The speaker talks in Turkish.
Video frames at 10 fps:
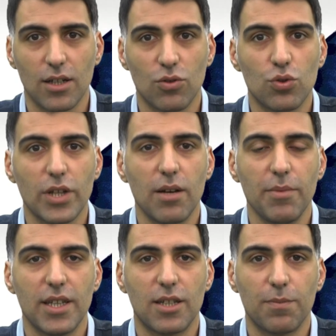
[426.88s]
ki
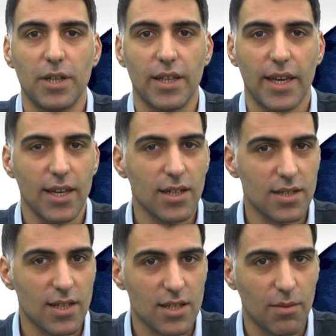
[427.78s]
kurtarma ekipleri en
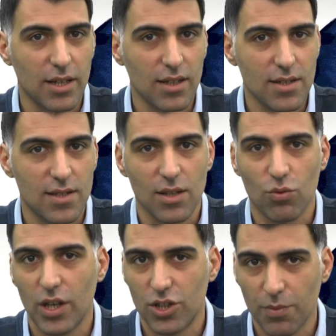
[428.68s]
kısa zamanda size
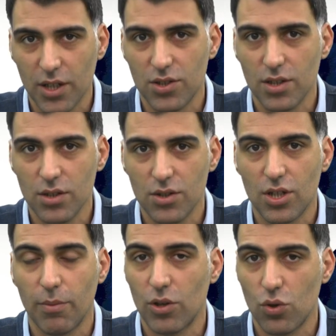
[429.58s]
ulaşmak için
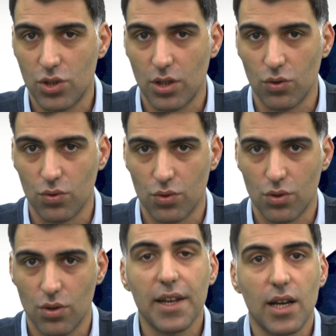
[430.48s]
çaba
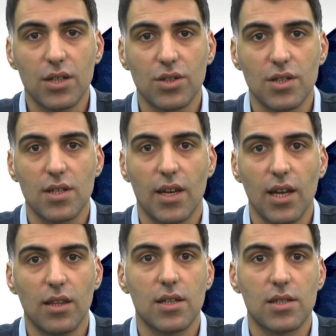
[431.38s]
gösteriyordur. Enerjinizi
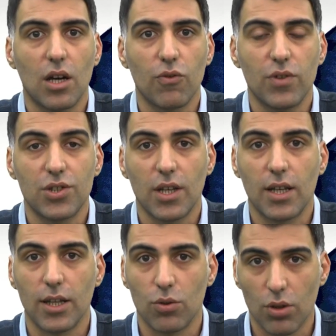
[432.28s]
en tasarruflu
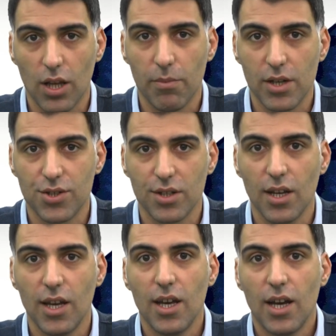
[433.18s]
şekilde kullanmak için
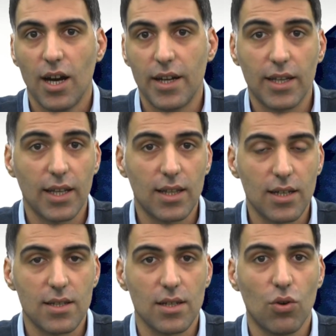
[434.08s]

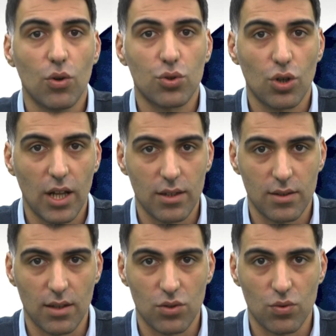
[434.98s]
hareketlerinizi kontrol
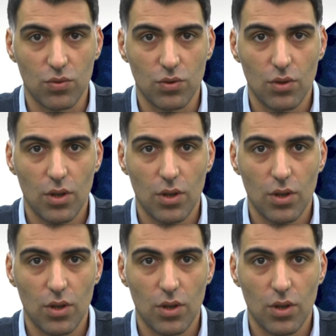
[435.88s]
altında tutun.